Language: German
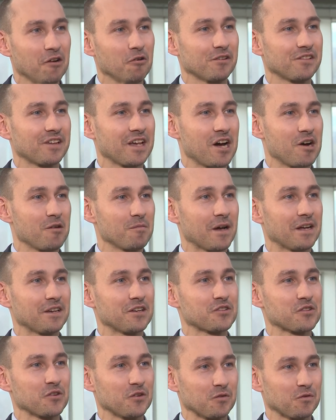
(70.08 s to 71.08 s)

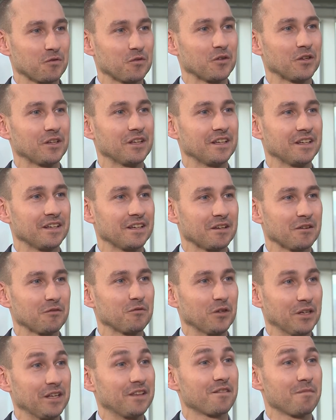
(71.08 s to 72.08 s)
ausgearbeitet schon für, den,
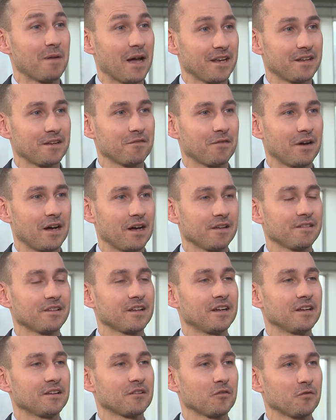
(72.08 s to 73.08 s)
für die zweite
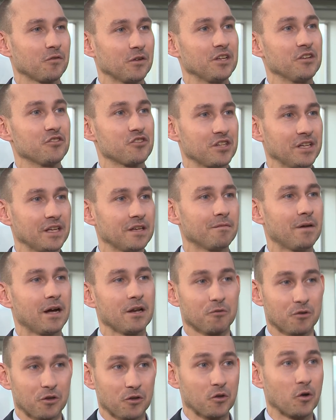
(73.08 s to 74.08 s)
Phase, also für die
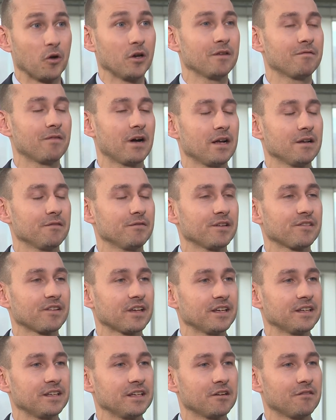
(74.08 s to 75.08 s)
Stichwahl oder Neuwahl, wie es
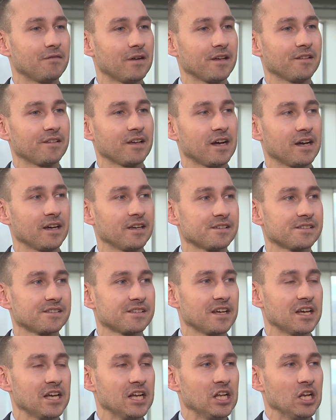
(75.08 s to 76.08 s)
richtigerweise heißt.